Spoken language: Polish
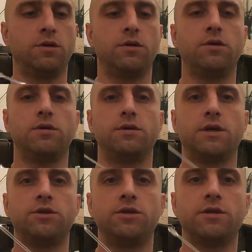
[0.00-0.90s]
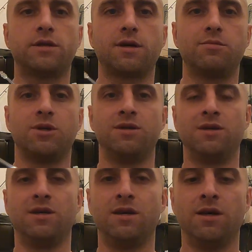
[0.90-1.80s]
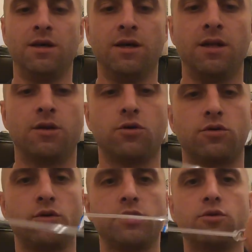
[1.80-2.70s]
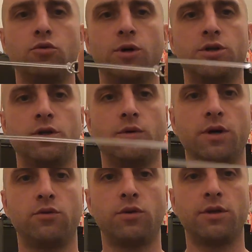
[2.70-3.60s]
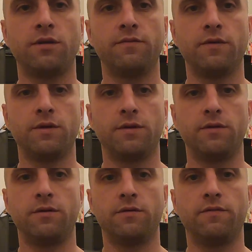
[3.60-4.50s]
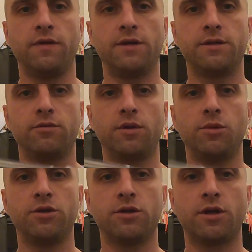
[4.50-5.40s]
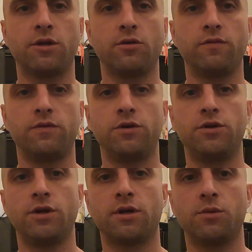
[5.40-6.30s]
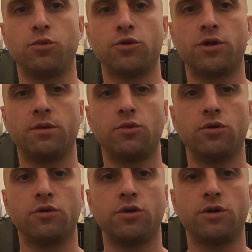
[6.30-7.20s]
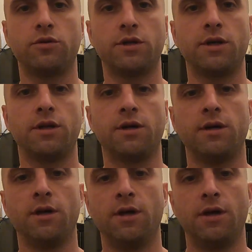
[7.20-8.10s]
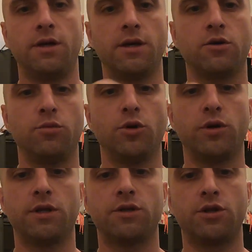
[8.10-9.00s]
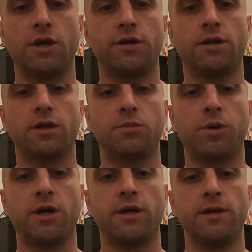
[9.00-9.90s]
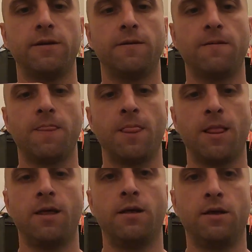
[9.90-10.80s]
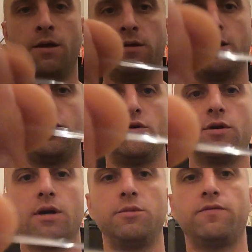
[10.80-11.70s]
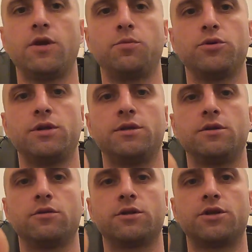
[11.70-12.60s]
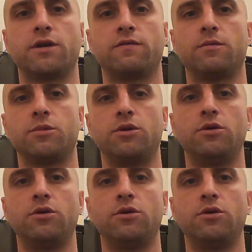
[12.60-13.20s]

I zaciskam. Tylko to jest gruba żyła i tutaj ten y, węzeł nie będzie taki, o widzicie jak ja puszczam to on się rozchyla. Ale ja go biorę nad czajnik, nad parę naciągam i w tej pozycji go zgrzewam.